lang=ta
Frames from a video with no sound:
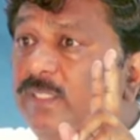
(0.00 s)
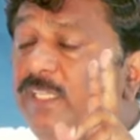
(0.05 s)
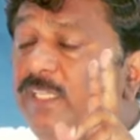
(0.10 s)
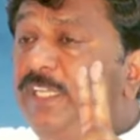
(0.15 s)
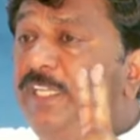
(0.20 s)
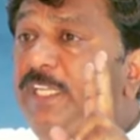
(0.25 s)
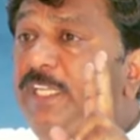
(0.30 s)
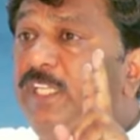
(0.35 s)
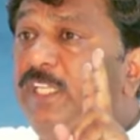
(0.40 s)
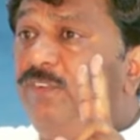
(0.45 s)

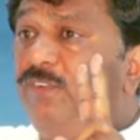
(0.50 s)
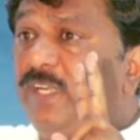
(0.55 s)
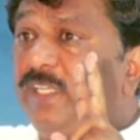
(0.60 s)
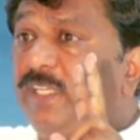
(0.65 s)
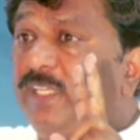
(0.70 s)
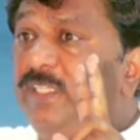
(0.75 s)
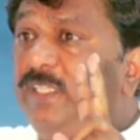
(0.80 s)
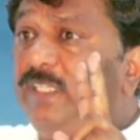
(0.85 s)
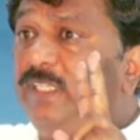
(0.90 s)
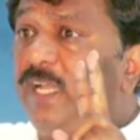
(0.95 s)
திருநீர்
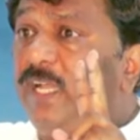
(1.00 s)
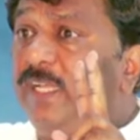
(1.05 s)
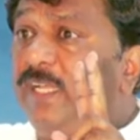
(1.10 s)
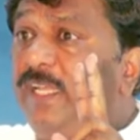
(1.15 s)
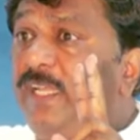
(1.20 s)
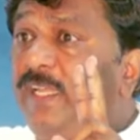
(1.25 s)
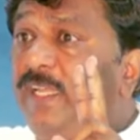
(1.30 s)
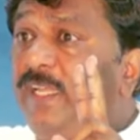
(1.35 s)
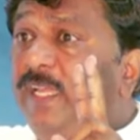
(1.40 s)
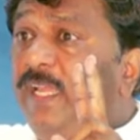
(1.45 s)
வழக்குக்காக
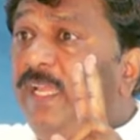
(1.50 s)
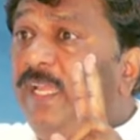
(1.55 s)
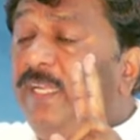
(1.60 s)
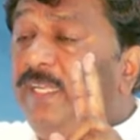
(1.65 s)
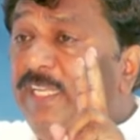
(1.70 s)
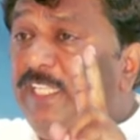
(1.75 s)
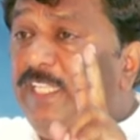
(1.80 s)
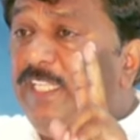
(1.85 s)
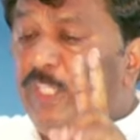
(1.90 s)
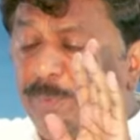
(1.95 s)

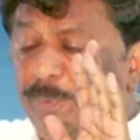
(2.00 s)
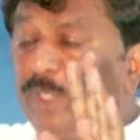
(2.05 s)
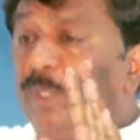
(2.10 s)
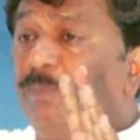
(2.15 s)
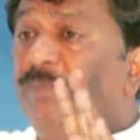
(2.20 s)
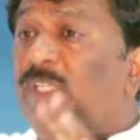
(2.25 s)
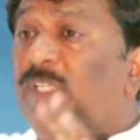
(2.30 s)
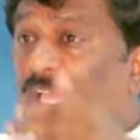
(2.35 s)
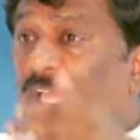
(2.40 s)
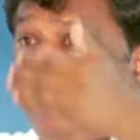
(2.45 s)

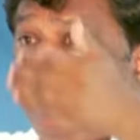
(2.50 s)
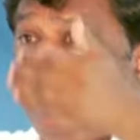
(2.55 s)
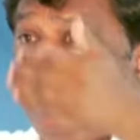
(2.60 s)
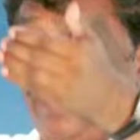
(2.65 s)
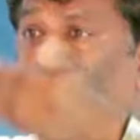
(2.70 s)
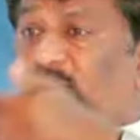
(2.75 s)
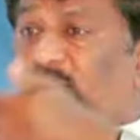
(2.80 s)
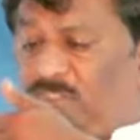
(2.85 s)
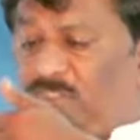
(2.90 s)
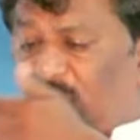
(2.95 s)
நீதிமன்றம் அதை
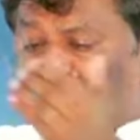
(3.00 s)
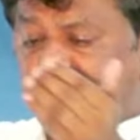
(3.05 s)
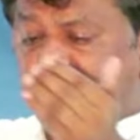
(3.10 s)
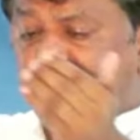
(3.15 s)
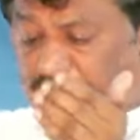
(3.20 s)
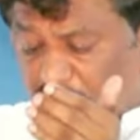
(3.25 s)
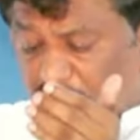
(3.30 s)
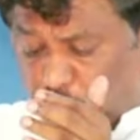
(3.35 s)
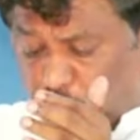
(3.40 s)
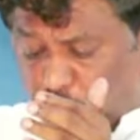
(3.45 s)
நான்
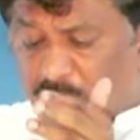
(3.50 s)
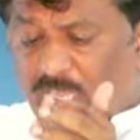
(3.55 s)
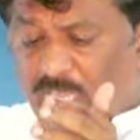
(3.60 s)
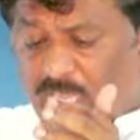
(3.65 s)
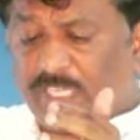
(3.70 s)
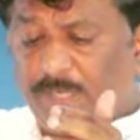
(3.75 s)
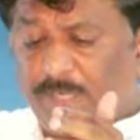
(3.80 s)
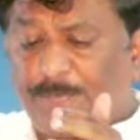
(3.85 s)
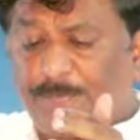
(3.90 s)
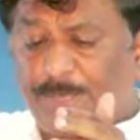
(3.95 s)
வரிசையாக சொல்ல
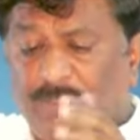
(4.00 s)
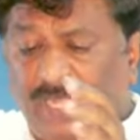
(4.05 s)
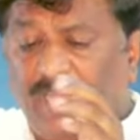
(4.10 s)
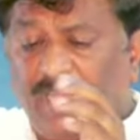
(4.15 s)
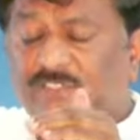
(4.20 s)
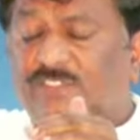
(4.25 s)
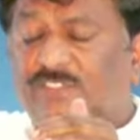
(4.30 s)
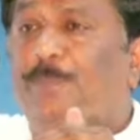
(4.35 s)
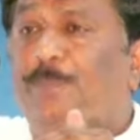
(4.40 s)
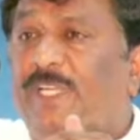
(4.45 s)
ஆக
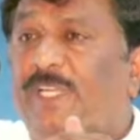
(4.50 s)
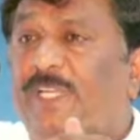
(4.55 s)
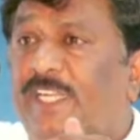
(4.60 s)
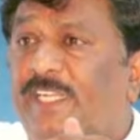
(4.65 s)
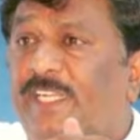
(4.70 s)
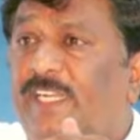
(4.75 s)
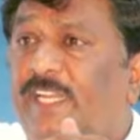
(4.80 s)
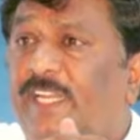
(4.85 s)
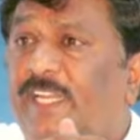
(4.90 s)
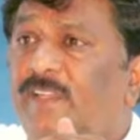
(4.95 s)

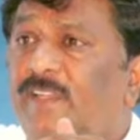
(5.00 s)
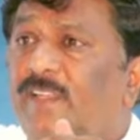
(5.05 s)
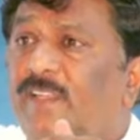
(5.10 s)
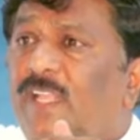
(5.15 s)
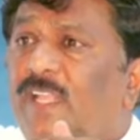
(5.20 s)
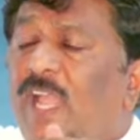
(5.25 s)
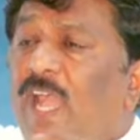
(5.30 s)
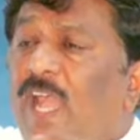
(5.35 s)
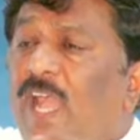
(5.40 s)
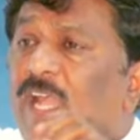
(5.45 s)
ஆசைப்படுகின்றேன்
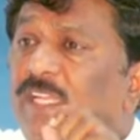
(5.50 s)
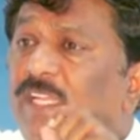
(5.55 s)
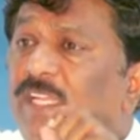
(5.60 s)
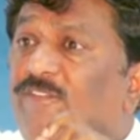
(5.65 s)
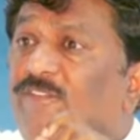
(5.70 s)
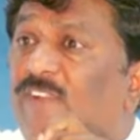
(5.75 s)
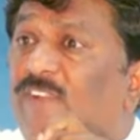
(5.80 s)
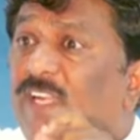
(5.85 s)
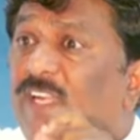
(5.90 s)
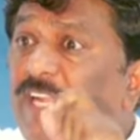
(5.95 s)
ஆக
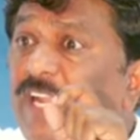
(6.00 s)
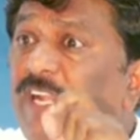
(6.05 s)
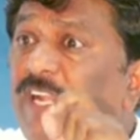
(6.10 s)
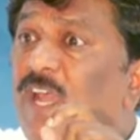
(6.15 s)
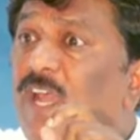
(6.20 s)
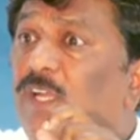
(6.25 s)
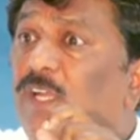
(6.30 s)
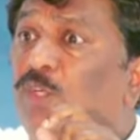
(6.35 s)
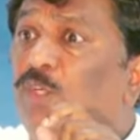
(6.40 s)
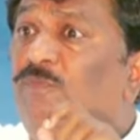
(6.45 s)

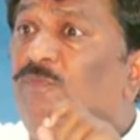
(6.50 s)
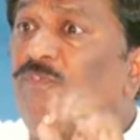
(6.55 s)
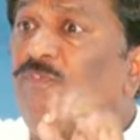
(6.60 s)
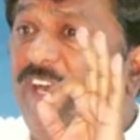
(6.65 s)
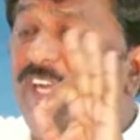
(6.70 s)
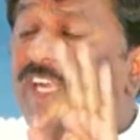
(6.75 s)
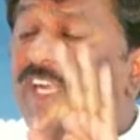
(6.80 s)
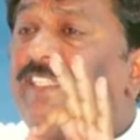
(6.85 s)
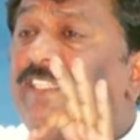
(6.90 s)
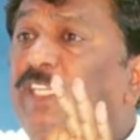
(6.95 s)
வள்ளலாரும்
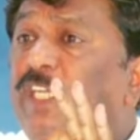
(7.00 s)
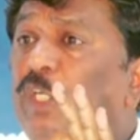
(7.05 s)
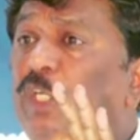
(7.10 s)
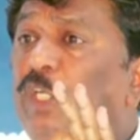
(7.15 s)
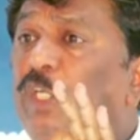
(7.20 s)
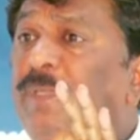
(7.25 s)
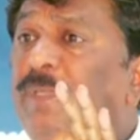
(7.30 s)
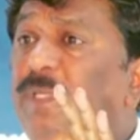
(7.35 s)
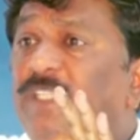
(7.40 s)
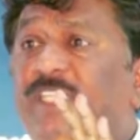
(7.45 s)

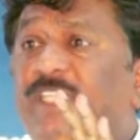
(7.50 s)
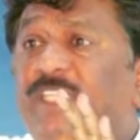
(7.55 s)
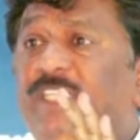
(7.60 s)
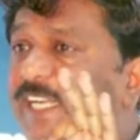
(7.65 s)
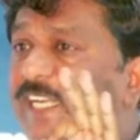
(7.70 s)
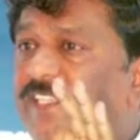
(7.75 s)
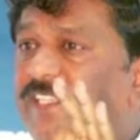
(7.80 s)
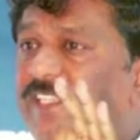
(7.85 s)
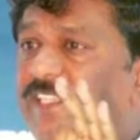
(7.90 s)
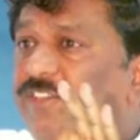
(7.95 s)
வழக்குகளும் என்பது
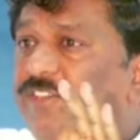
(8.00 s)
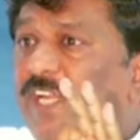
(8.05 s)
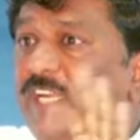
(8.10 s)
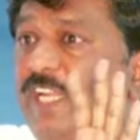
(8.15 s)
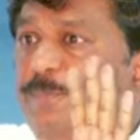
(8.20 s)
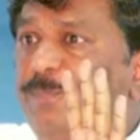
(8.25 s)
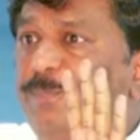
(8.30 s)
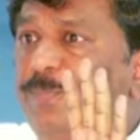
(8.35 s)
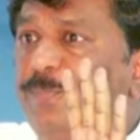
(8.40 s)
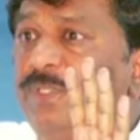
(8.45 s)
எனது
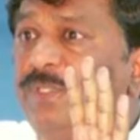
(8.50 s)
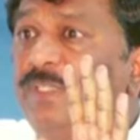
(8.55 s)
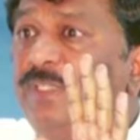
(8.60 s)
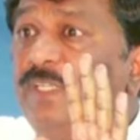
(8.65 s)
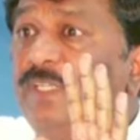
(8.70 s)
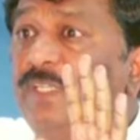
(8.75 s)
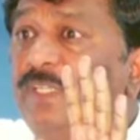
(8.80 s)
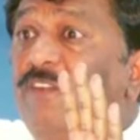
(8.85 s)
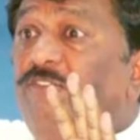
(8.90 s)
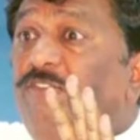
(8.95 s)
தலைப்பு
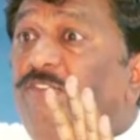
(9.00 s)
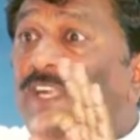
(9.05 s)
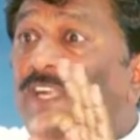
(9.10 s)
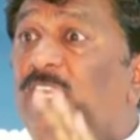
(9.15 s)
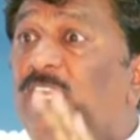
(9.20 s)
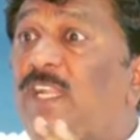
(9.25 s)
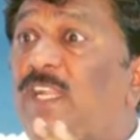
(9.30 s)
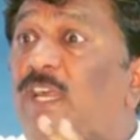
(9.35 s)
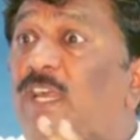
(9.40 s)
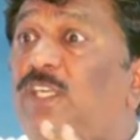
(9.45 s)

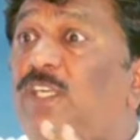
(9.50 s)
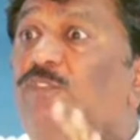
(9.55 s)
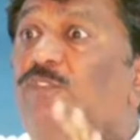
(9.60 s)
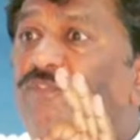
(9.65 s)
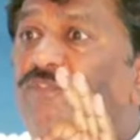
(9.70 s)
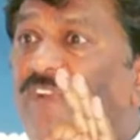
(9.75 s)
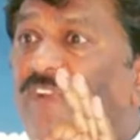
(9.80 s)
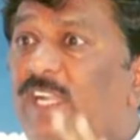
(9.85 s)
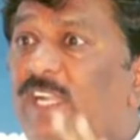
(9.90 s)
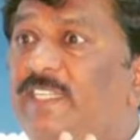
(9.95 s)

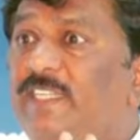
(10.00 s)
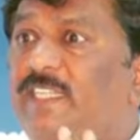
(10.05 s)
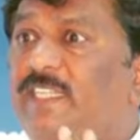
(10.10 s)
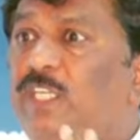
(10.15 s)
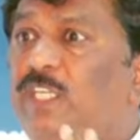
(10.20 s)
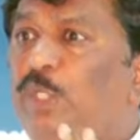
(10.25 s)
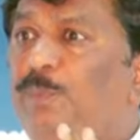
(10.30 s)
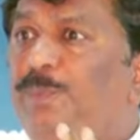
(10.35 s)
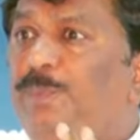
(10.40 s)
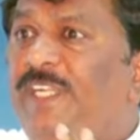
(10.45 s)
வள்ளலாரும்
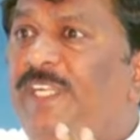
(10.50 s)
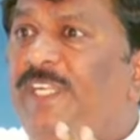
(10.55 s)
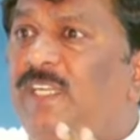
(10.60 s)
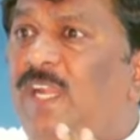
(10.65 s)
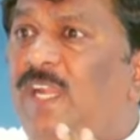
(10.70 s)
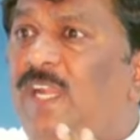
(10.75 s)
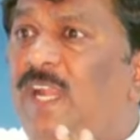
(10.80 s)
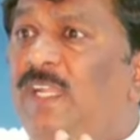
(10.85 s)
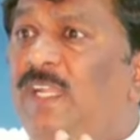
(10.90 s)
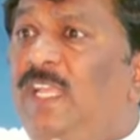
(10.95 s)
வழக்குகளும்
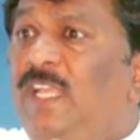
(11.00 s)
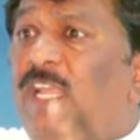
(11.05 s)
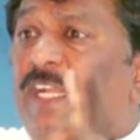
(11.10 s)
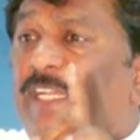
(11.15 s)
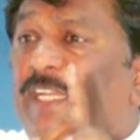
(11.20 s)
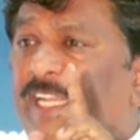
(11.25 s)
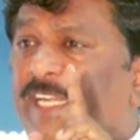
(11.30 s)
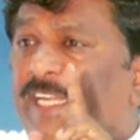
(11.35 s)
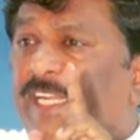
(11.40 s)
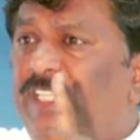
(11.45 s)
என்றால்
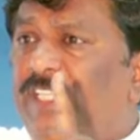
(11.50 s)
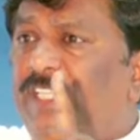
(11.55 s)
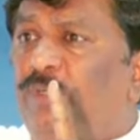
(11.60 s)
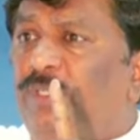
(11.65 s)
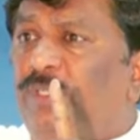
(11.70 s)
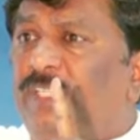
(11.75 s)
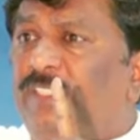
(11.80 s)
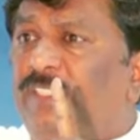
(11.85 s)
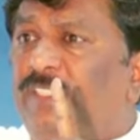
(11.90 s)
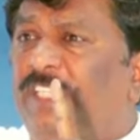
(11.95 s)
எனது
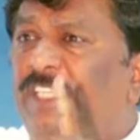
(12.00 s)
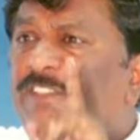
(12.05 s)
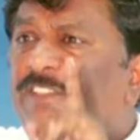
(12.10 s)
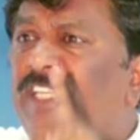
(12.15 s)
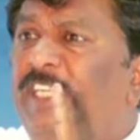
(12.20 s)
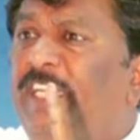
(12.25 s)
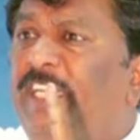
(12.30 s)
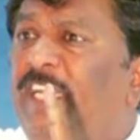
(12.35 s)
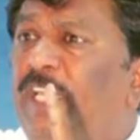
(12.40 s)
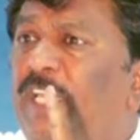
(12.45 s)

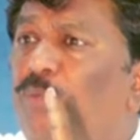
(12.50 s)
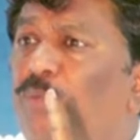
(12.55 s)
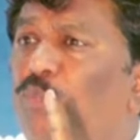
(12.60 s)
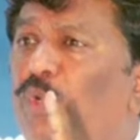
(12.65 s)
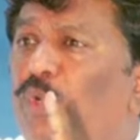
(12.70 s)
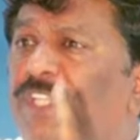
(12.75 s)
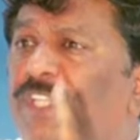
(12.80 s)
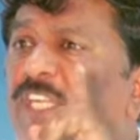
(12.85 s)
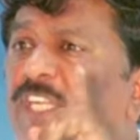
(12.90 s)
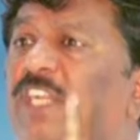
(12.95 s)
சிந்தனையிலே
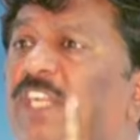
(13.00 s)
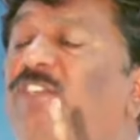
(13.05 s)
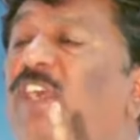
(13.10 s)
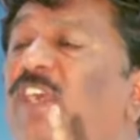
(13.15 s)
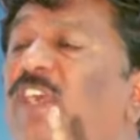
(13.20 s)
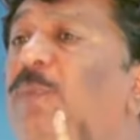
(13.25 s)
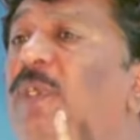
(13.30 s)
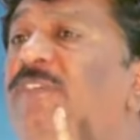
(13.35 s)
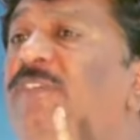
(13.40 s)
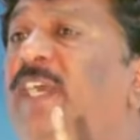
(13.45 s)
முதலில்
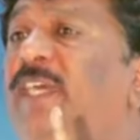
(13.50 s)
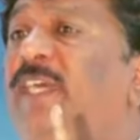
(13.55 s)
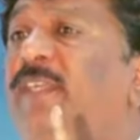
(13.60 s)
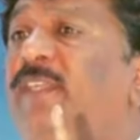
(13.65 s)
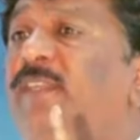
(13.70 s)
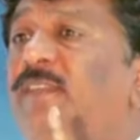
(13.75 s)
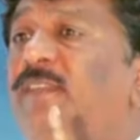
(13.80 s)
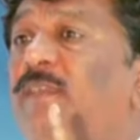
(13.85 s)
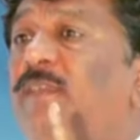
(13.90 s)
வருபவர்